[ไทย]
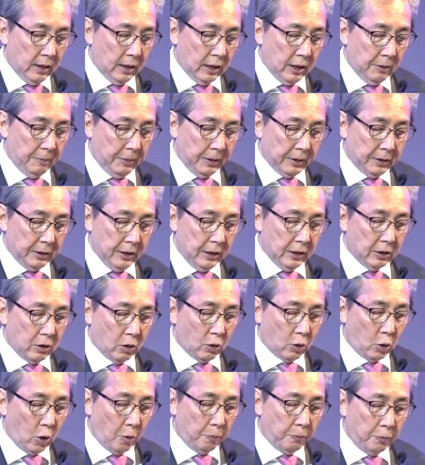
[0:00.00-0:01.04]
และบัดนี้ก็
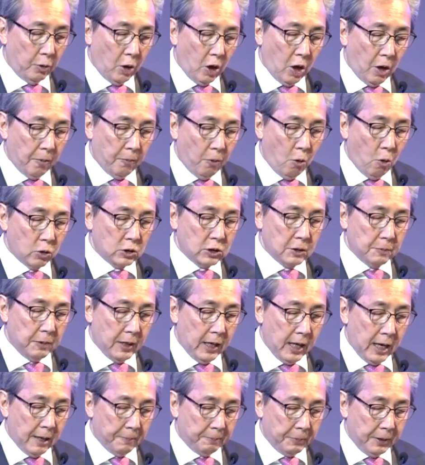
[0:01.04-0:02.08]
ครบรอบ
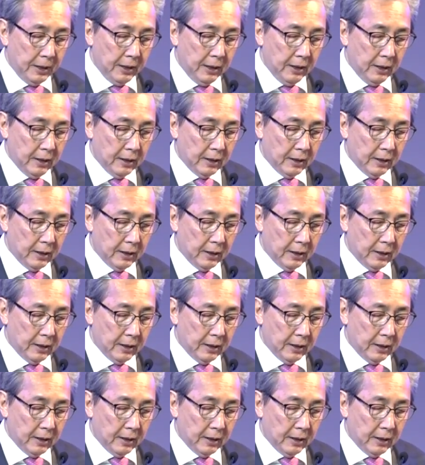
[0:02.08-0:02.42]
65 ปี